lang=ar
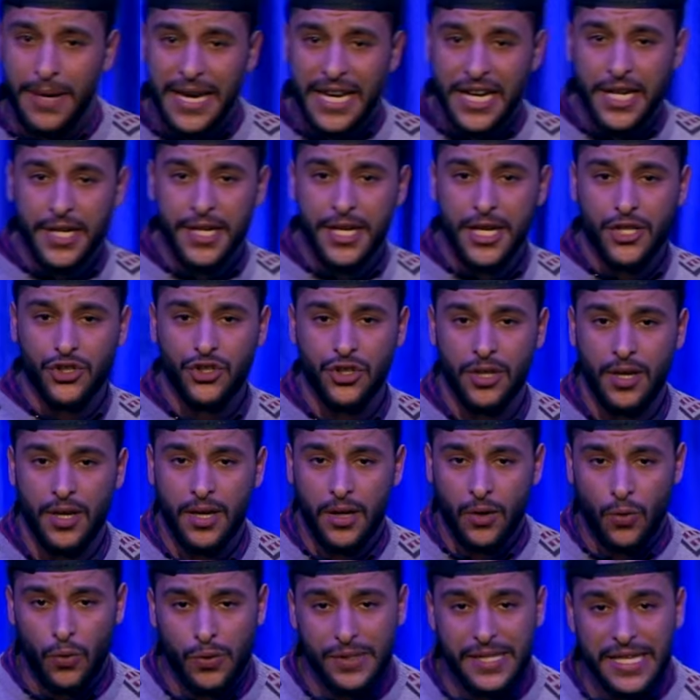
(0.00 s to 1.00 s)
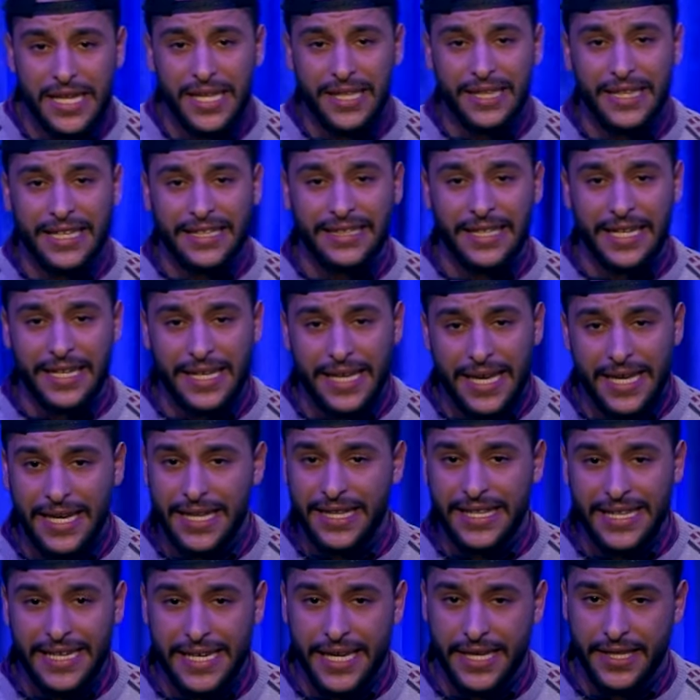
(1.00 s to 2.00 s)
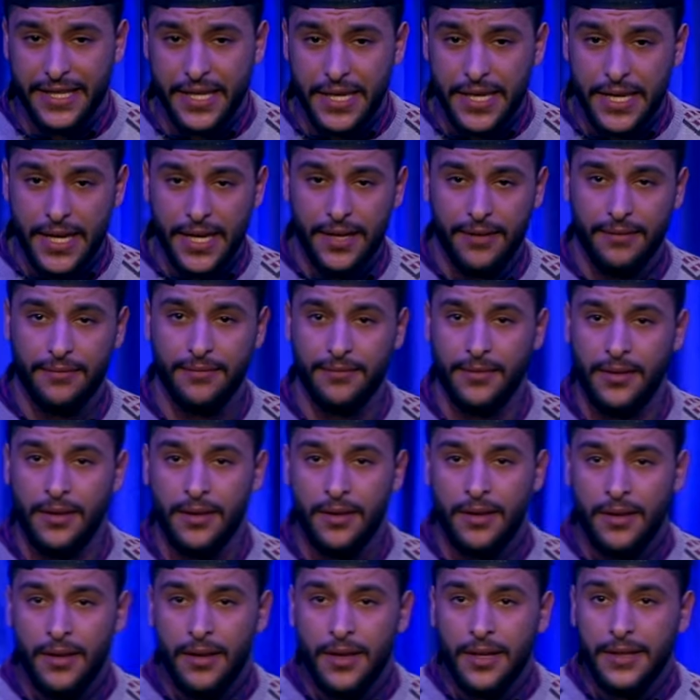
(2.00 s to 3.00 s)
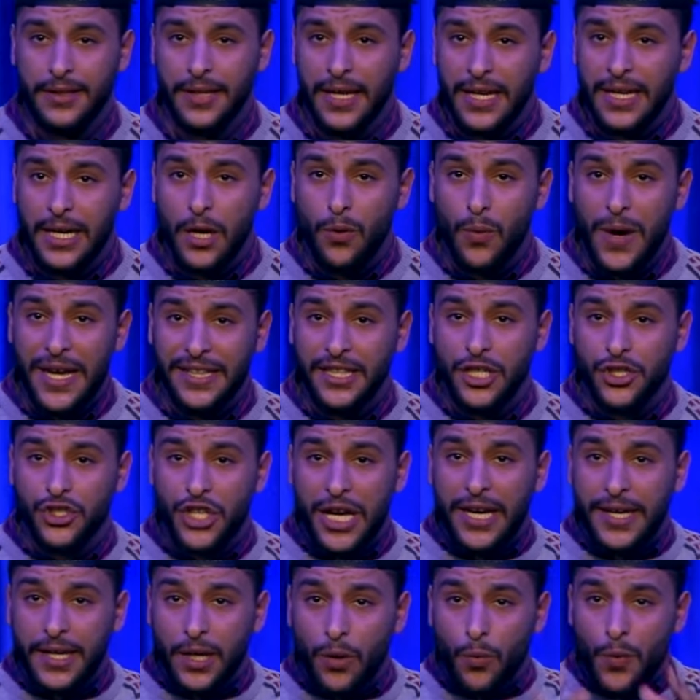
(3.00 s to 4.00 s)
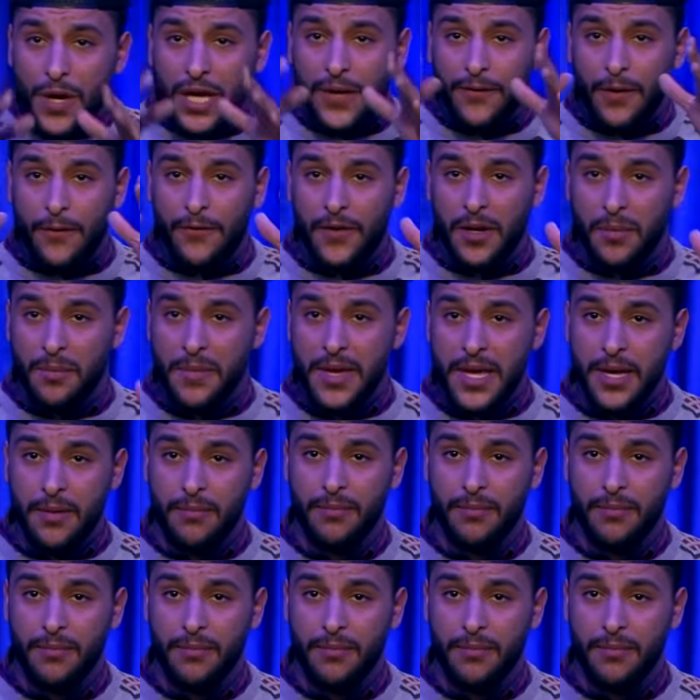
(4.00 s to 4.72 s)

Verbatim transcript: عليناش وصلت للطيارة دقيقة دقيقة نلقى واحدة شقرة واقفة في الباب